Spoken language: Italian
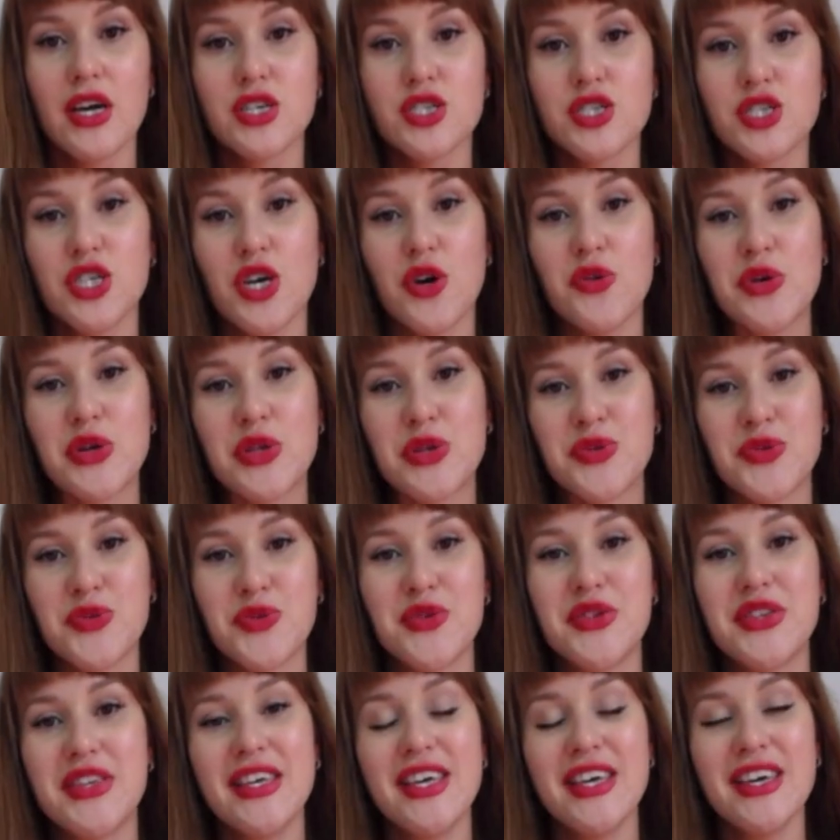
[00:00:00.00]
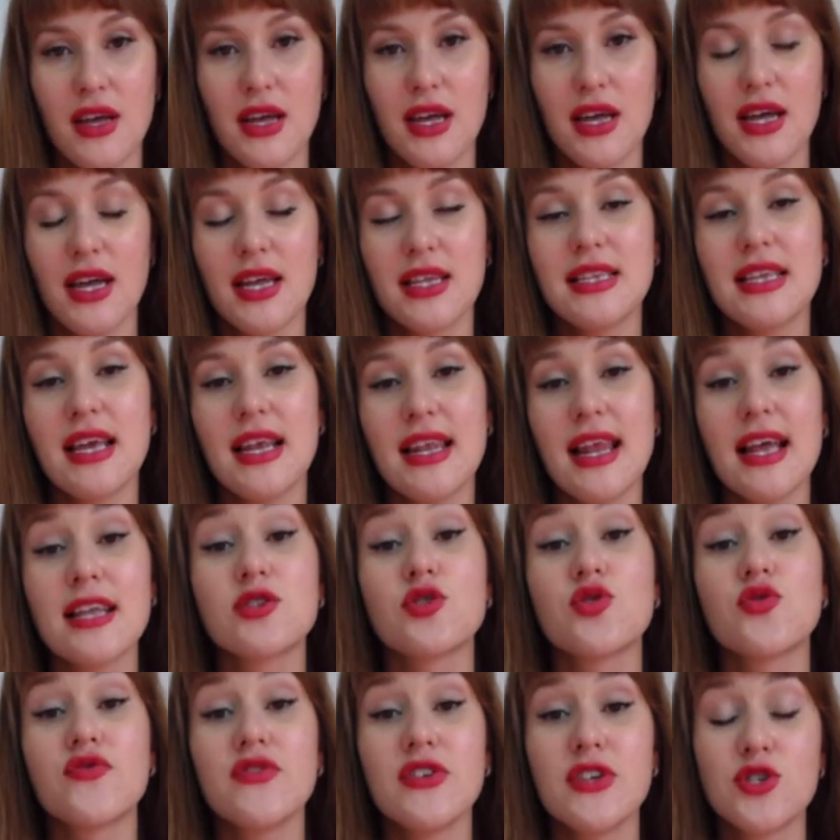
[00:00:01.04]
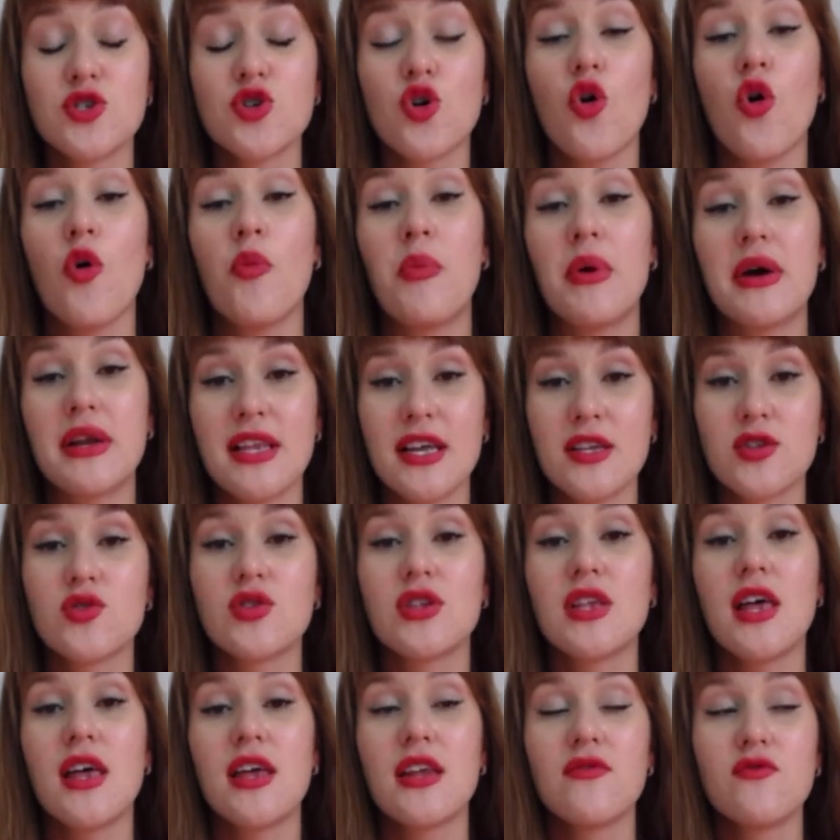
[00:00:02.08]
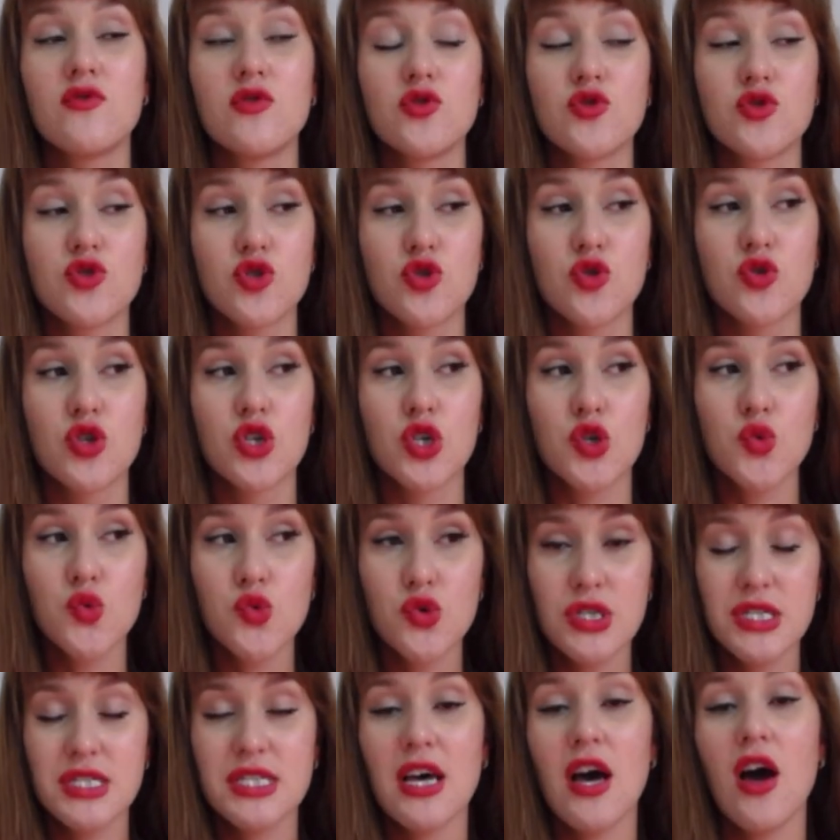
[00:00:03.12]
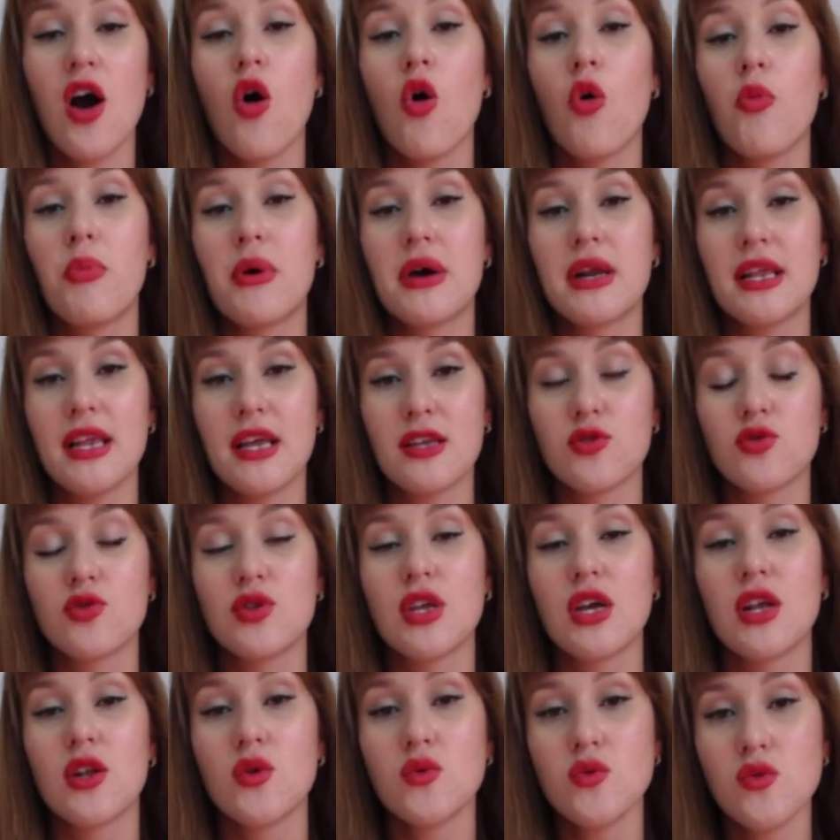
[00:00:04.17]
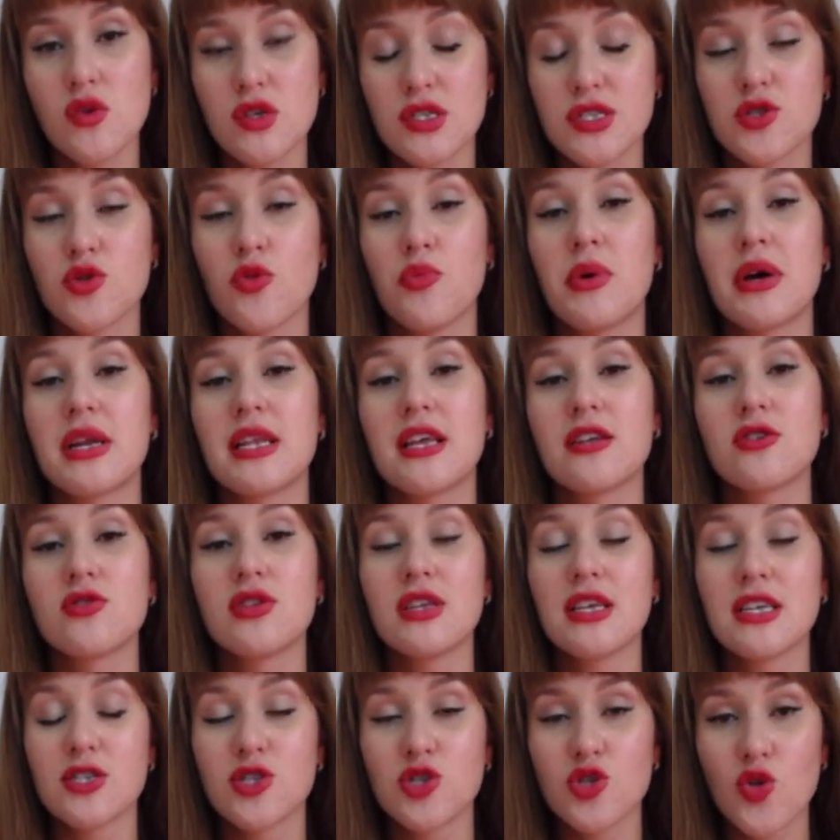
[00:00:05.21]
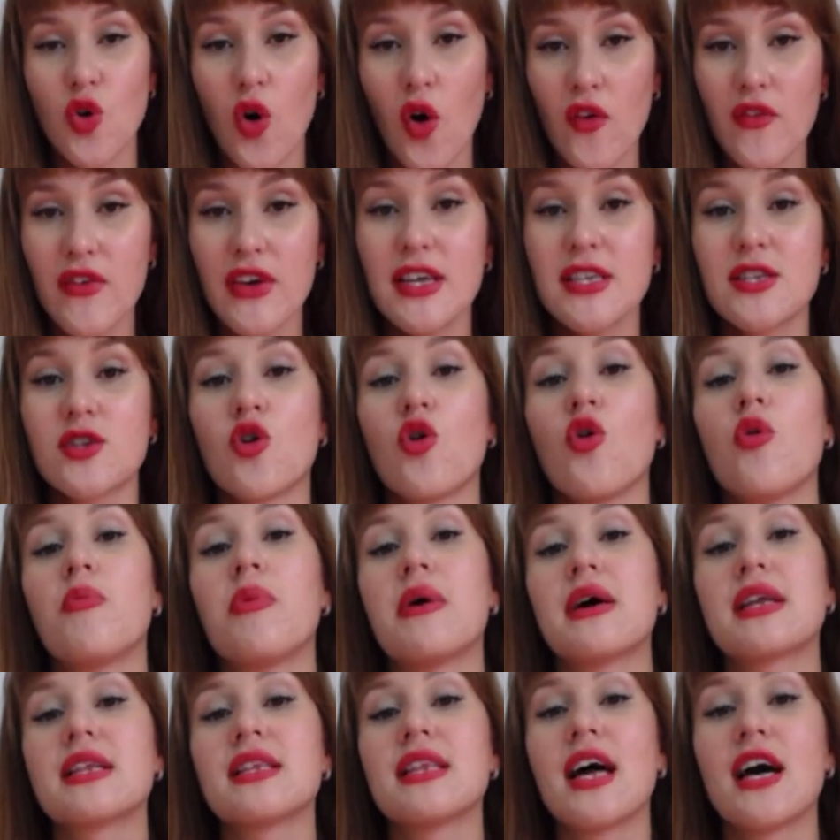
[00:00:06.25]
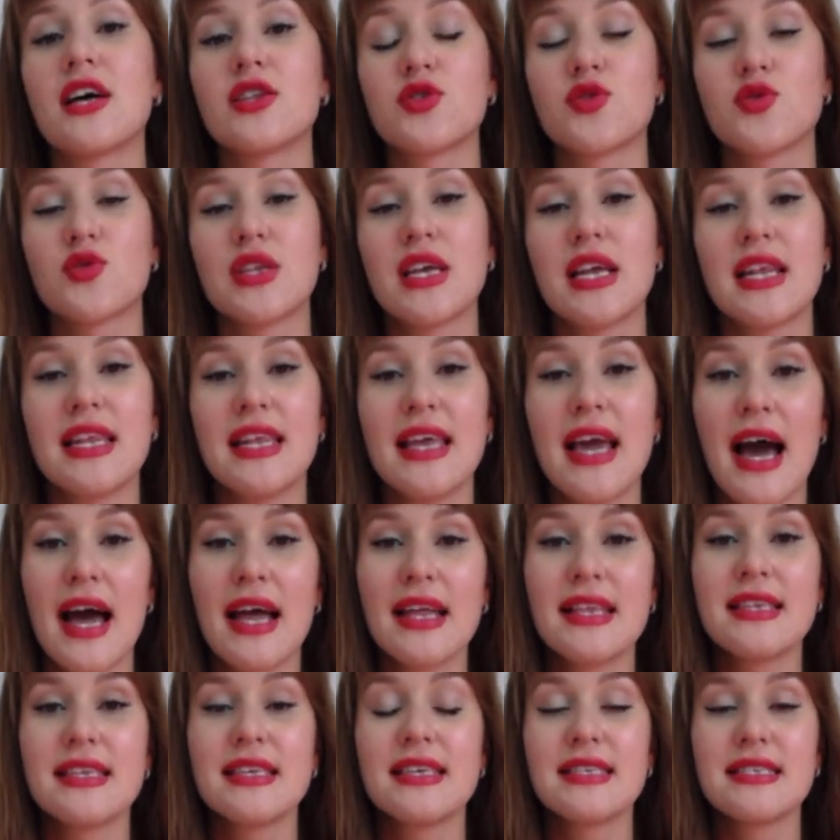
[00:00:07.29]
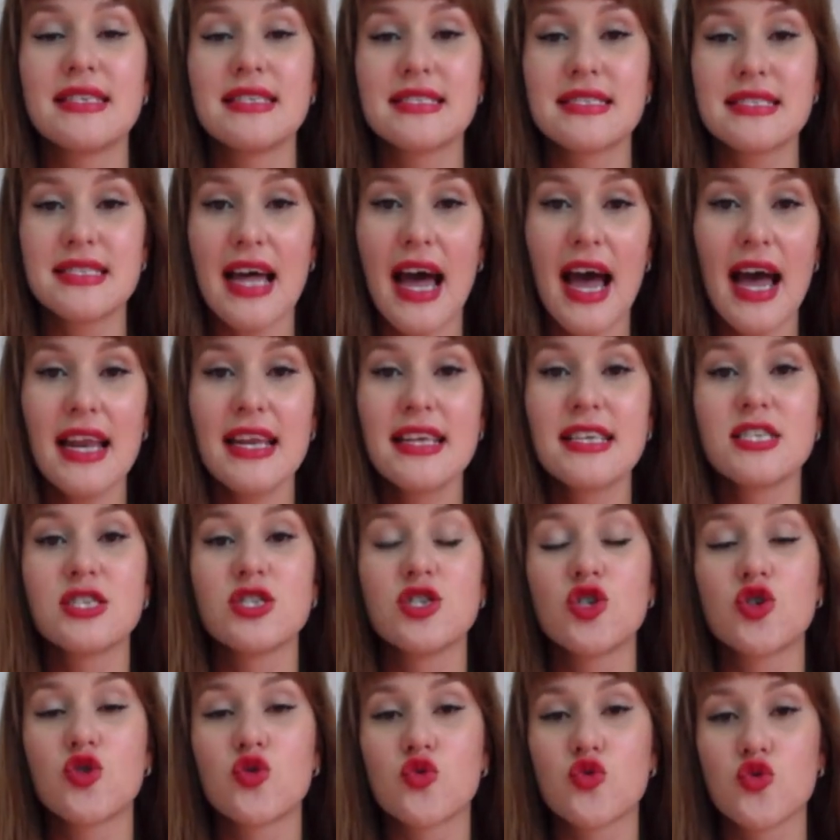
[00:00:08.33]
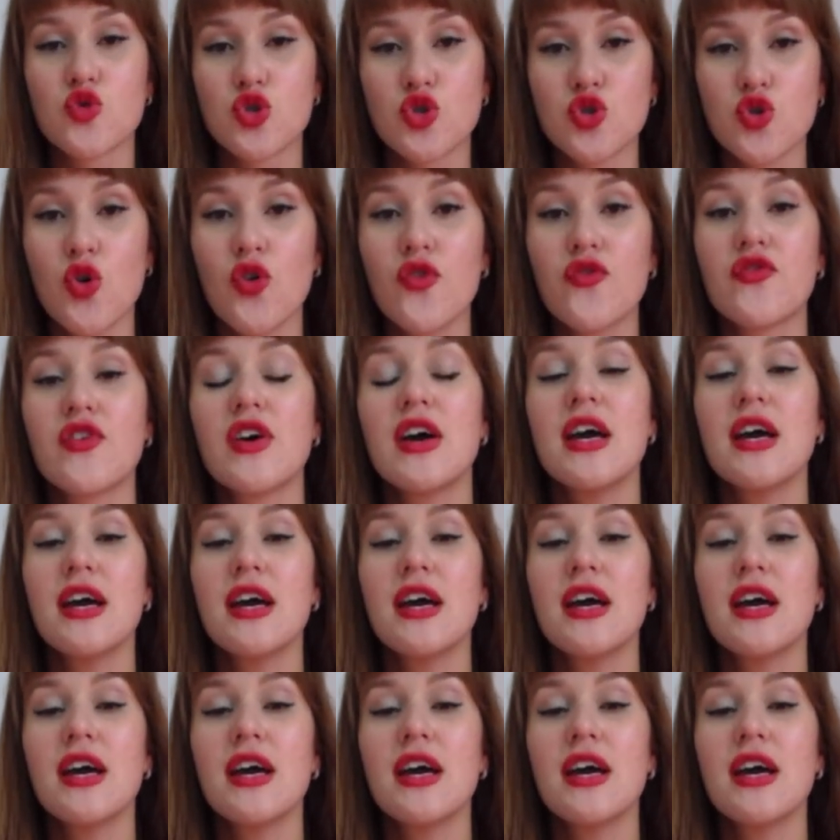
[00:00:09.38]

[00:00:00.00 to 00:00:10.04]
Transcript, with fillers: Ciao a tutti! Nell'altro video ho parlato della rivoluzione russa, ho parlato dell'URSS, ho parlato dei soviet, ho parlato degli anni di Stalin, di Khrushchev,